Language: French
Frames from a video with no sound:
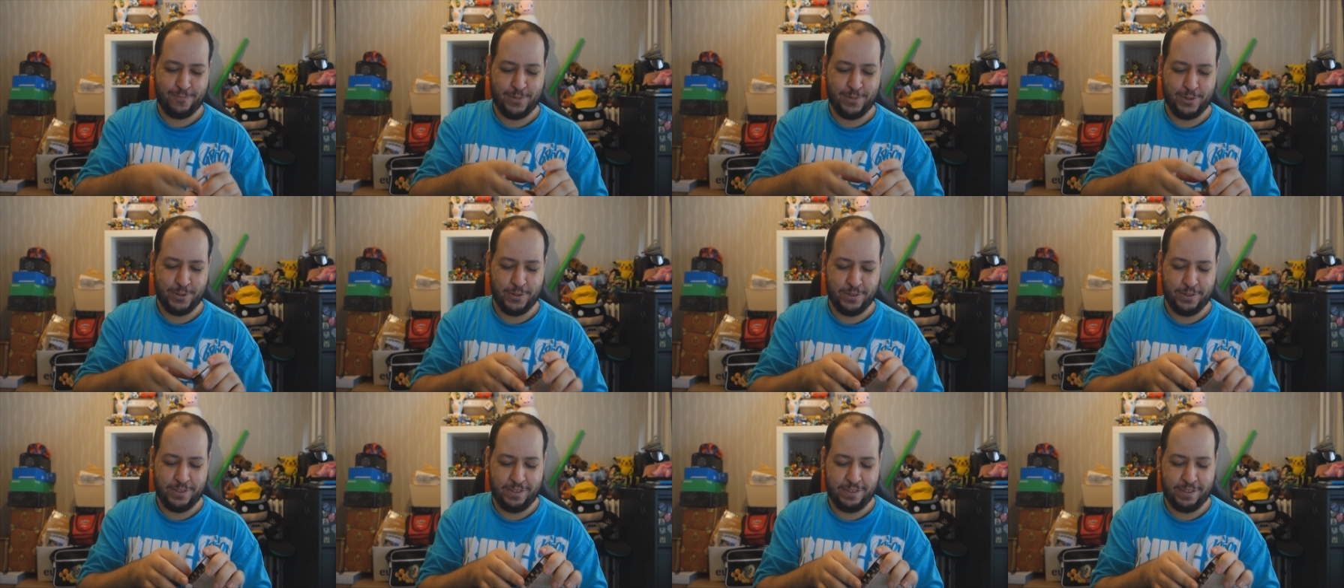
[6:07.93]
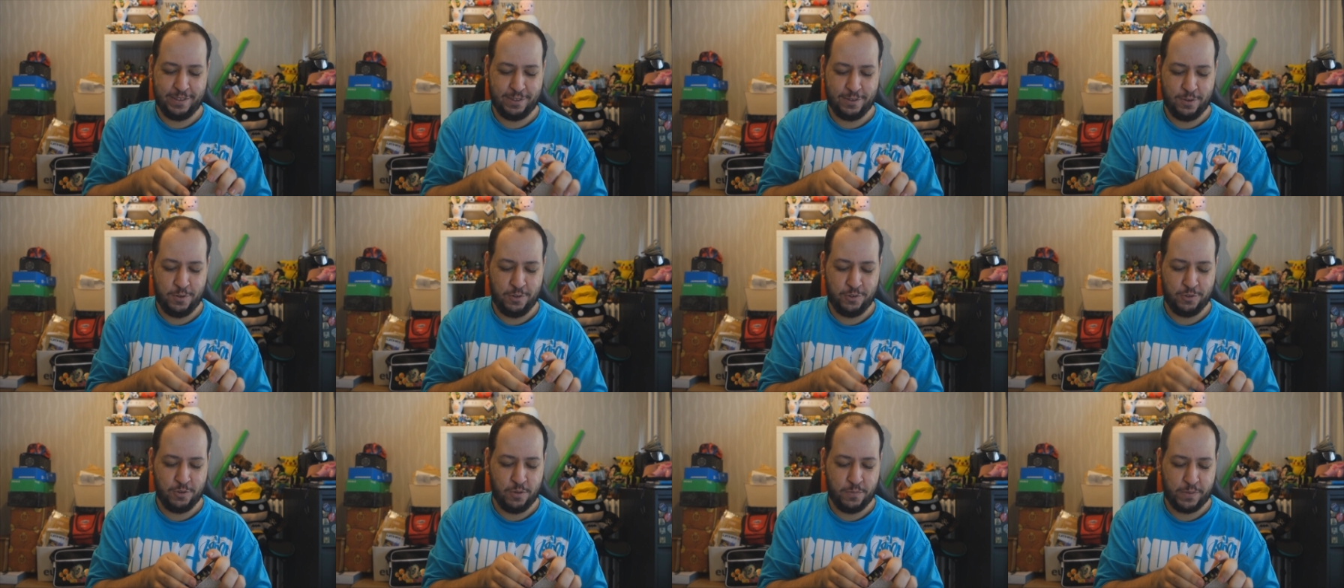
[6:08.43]
parce que si c'est
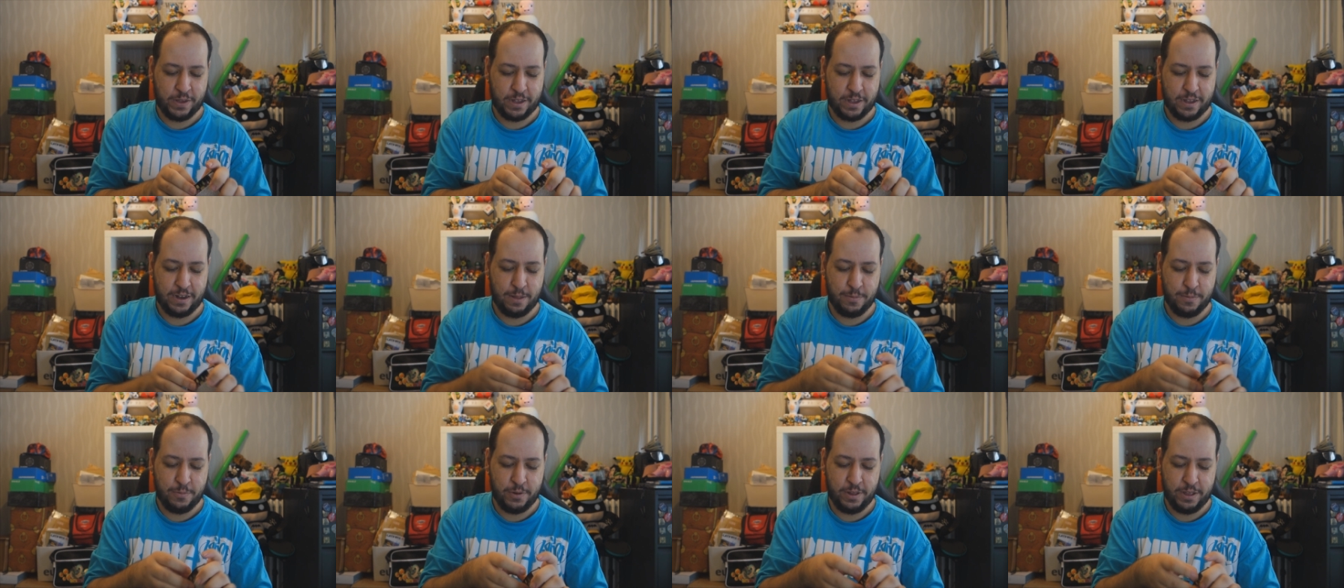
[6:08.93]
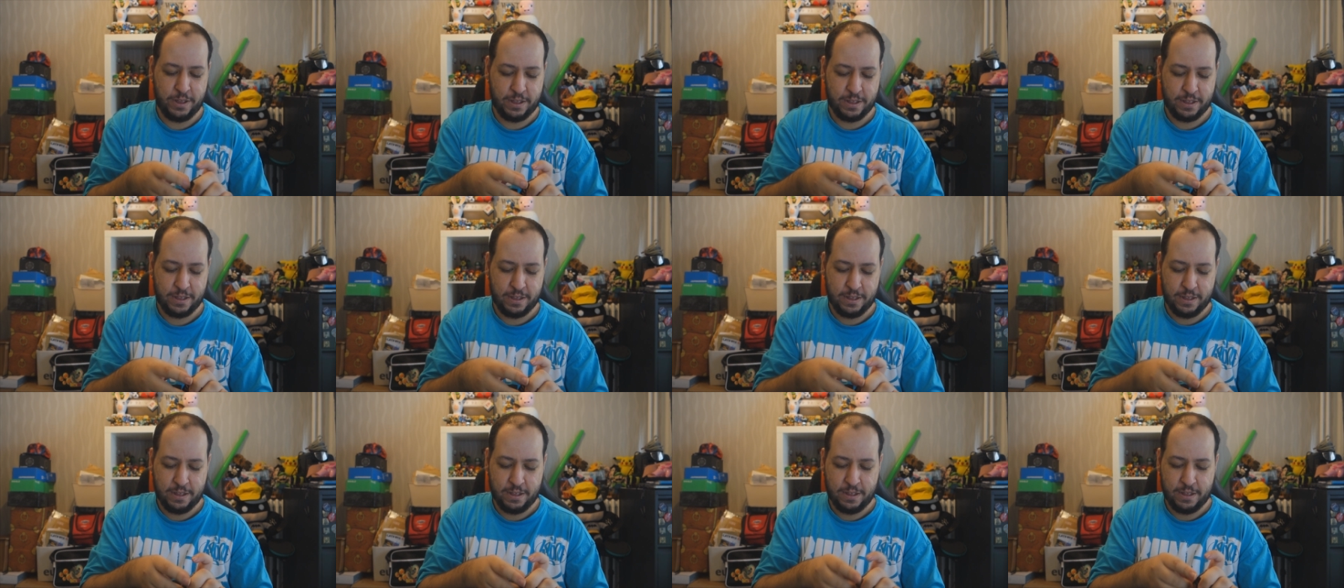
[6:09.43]
celui que je dois offrir à un abonné,
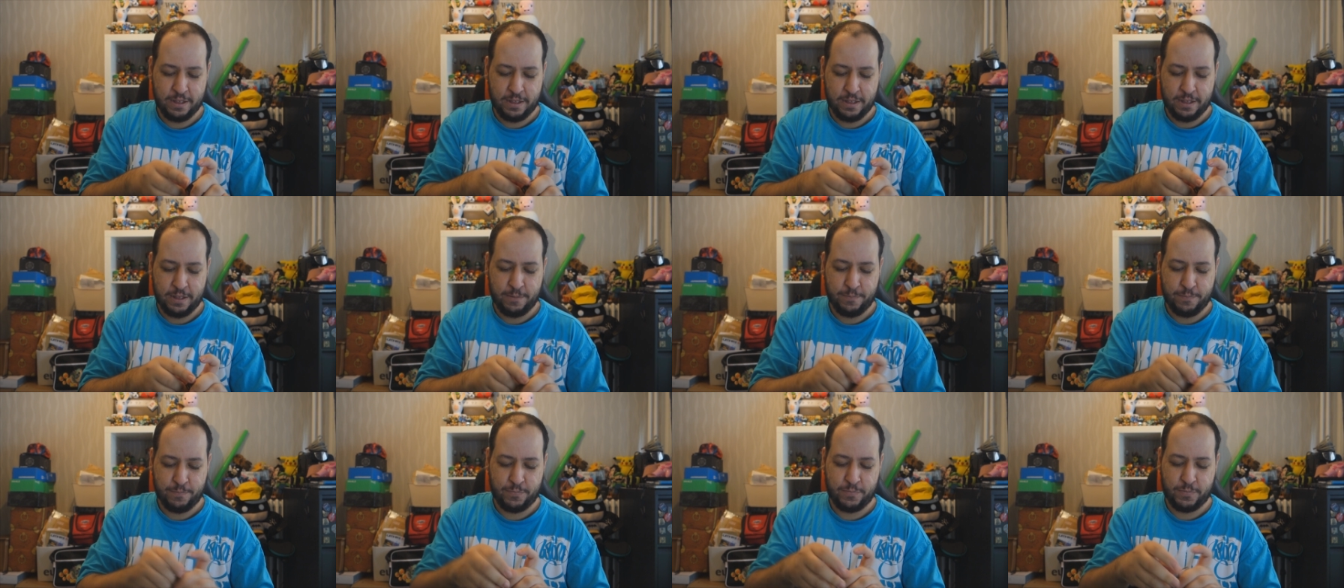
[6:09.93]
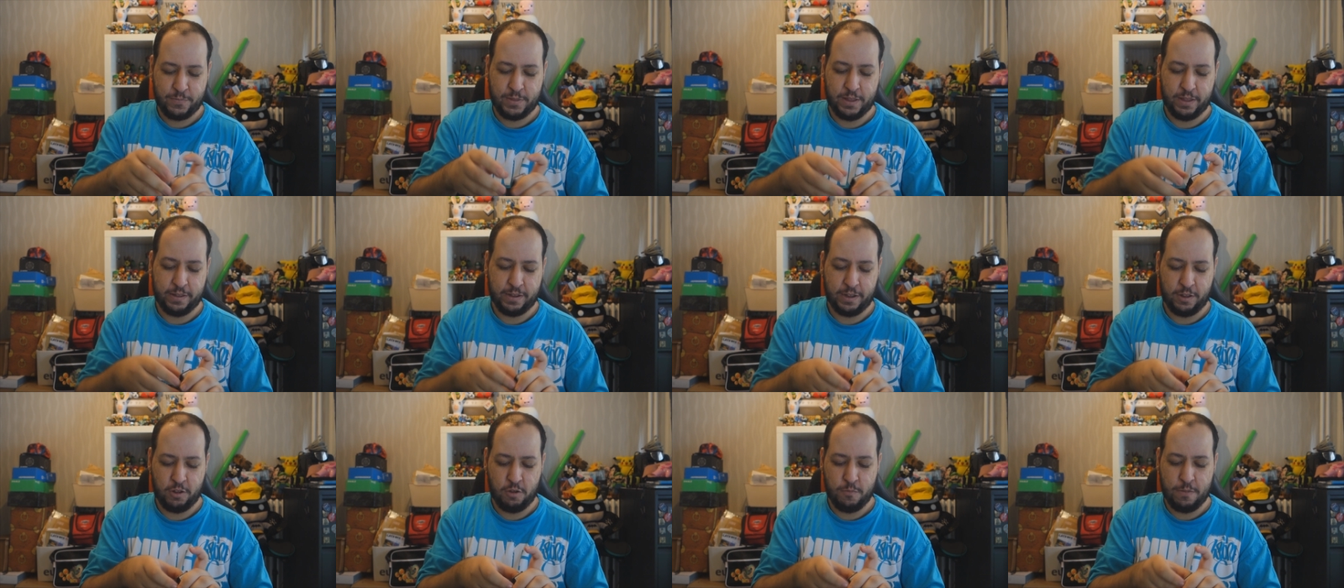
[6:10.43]

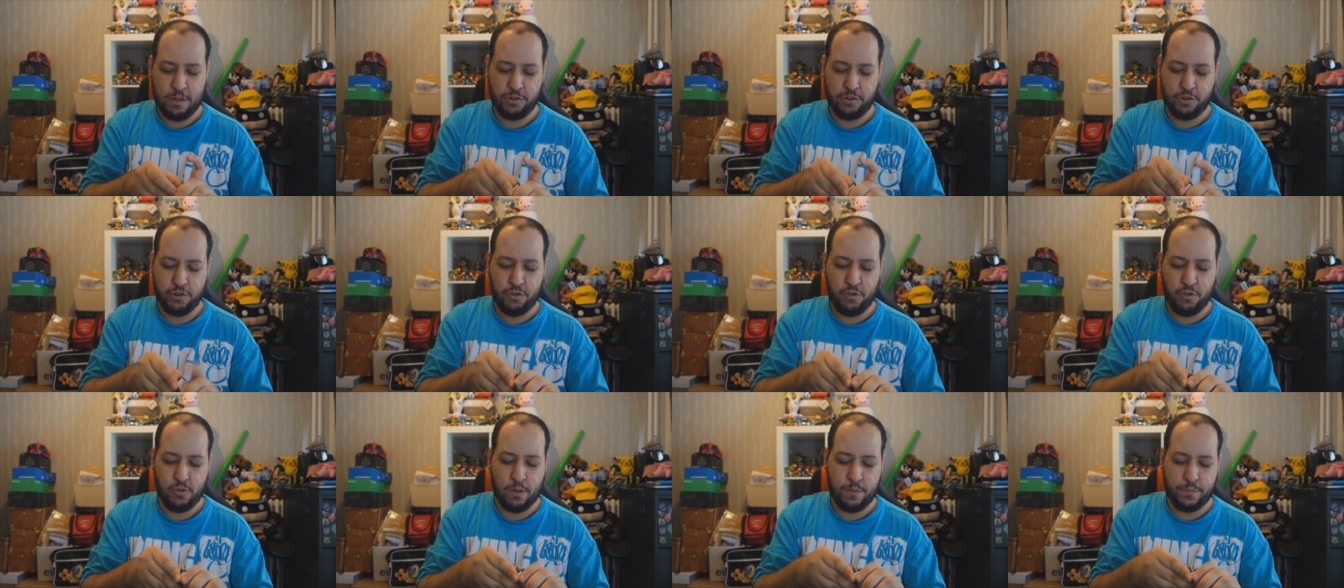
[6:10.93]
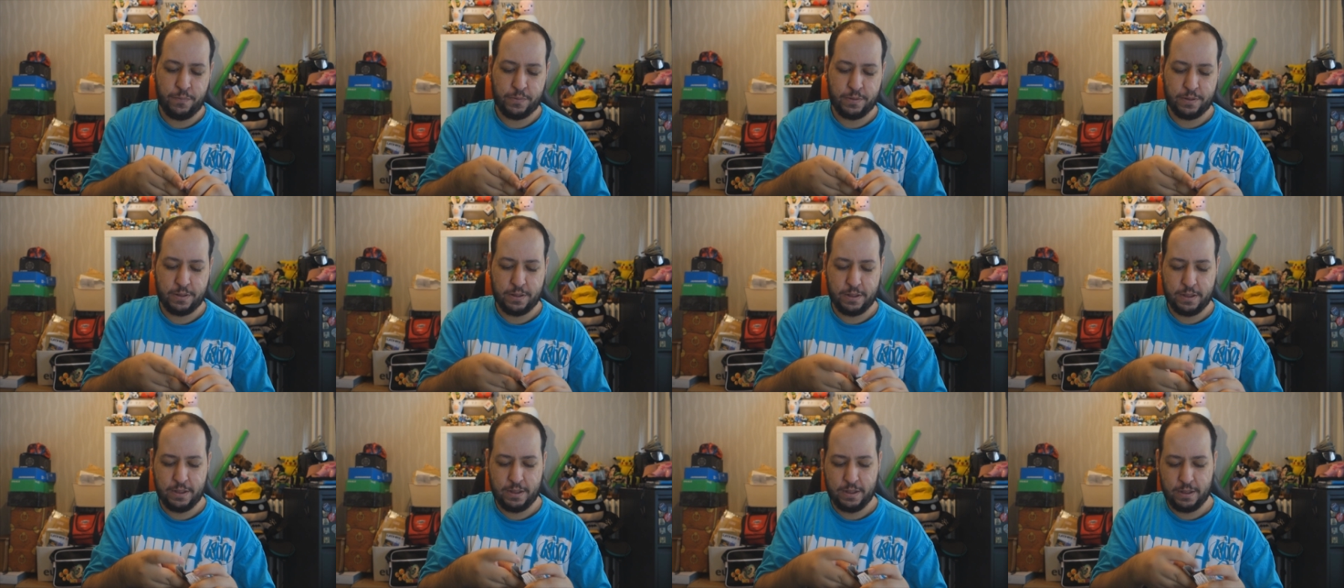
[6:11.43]
ça serait dommage que je lui
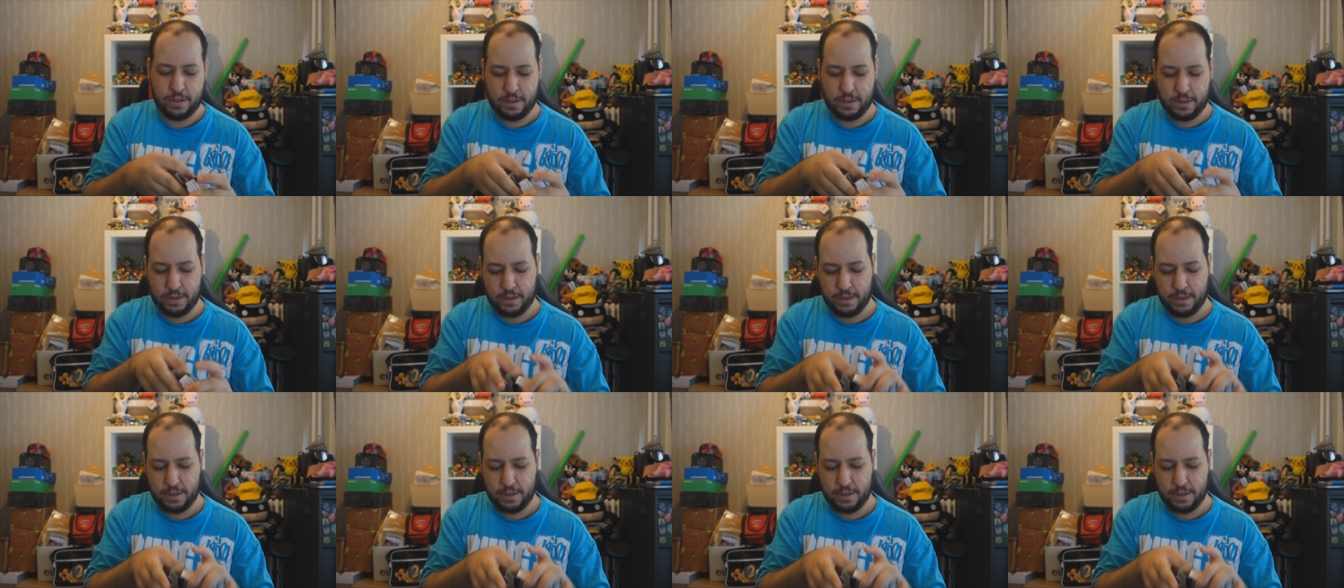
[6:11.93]
offre un...